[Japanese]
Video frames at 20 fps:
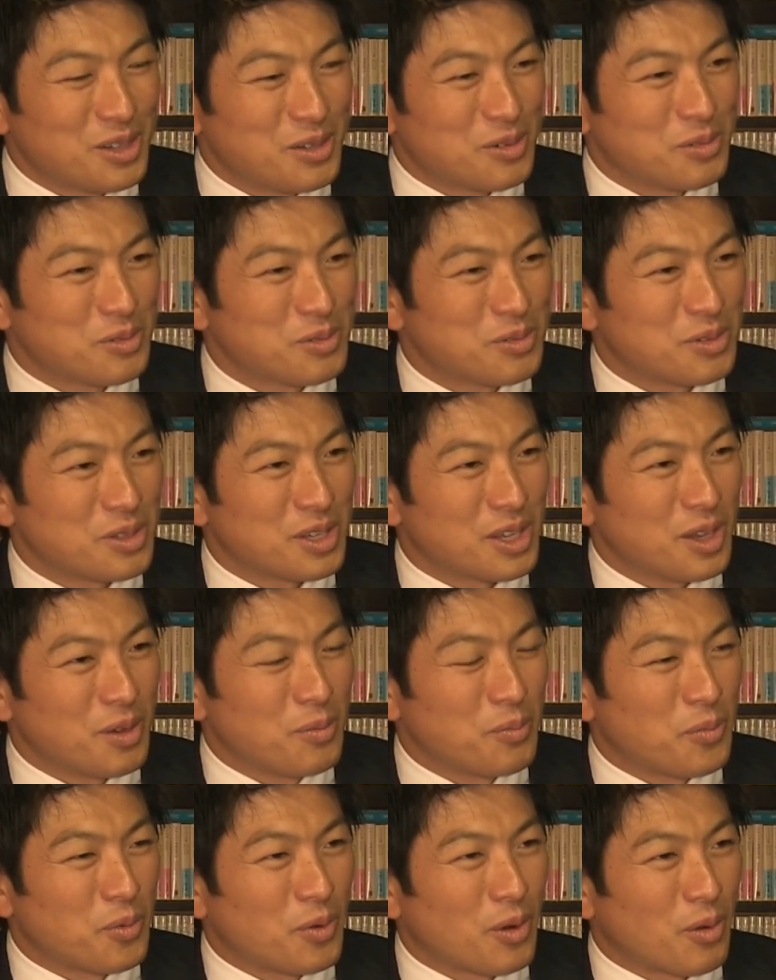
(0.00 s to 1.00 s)
本当に
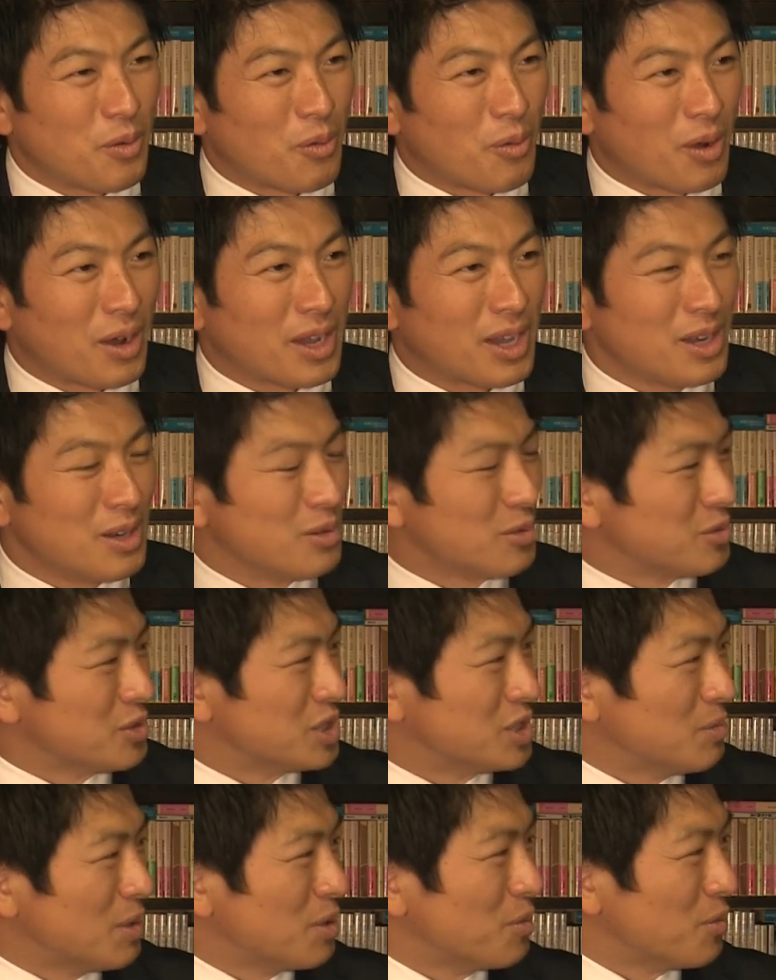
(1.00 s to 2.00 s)
憲法は国家権力を
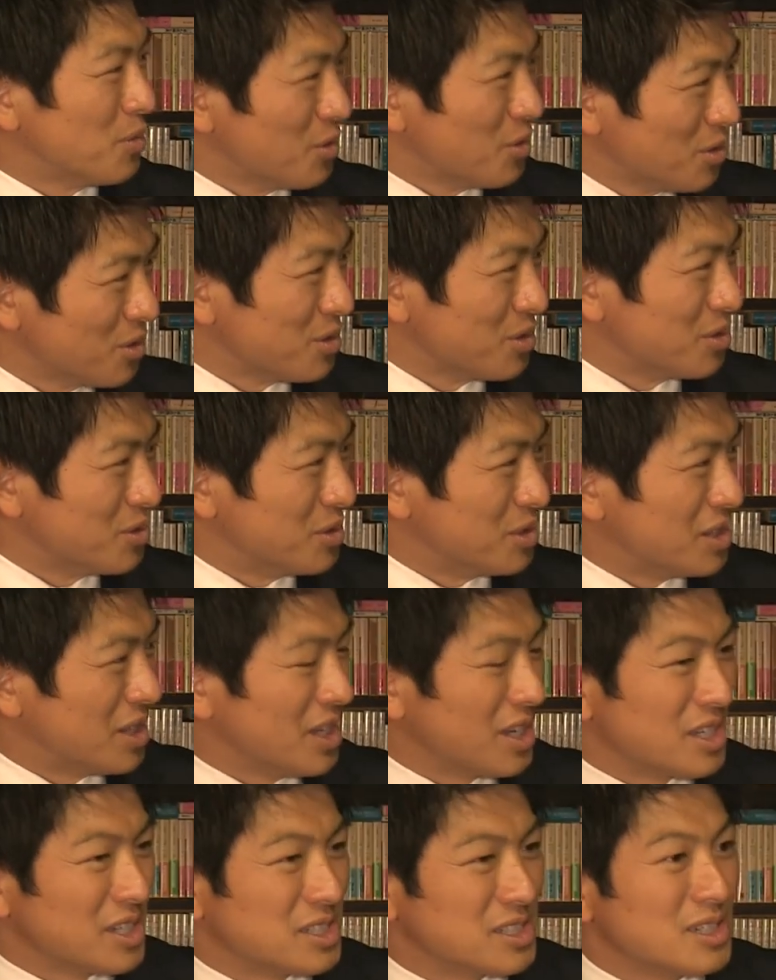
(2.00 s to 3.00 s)
縛るものというふうに
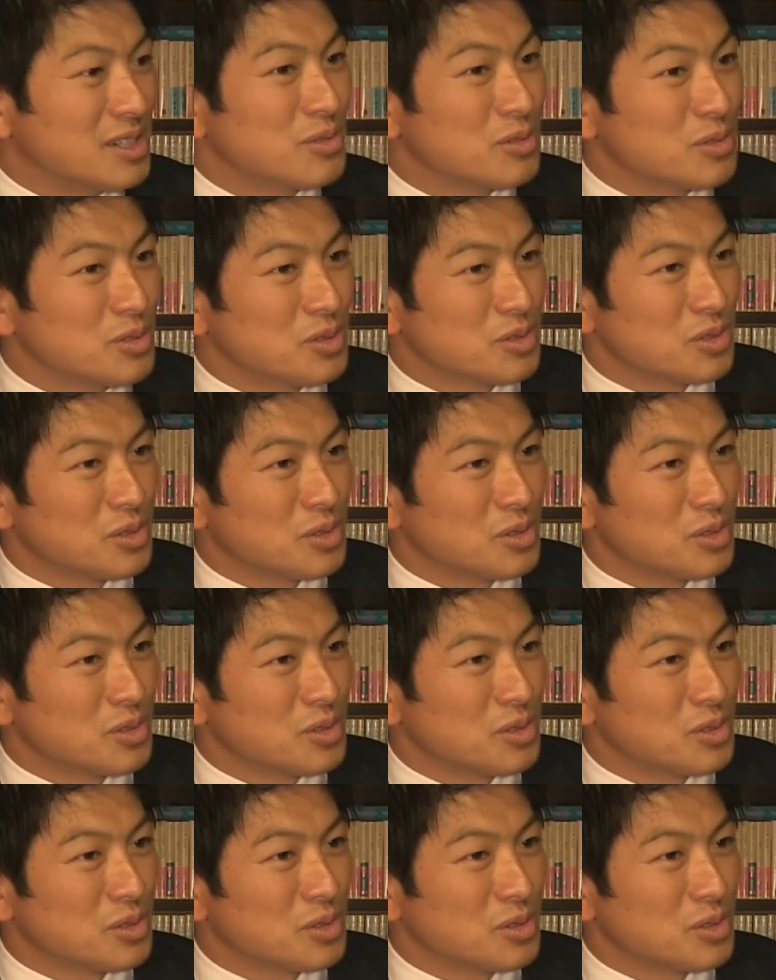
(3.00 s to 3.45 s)
定義しちゃうと、